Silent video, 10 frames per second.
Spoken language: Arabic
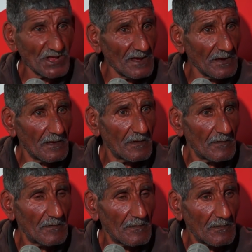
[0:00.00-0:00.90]
صحيح
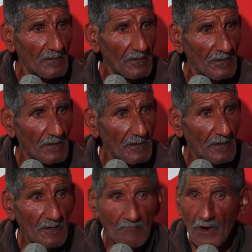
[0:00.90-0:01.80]

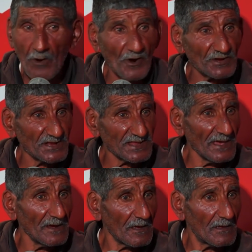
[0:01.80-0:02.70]
ما هوش
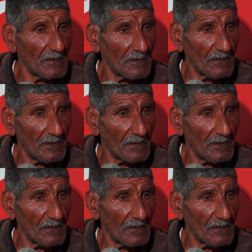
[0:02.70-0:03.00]
صحيح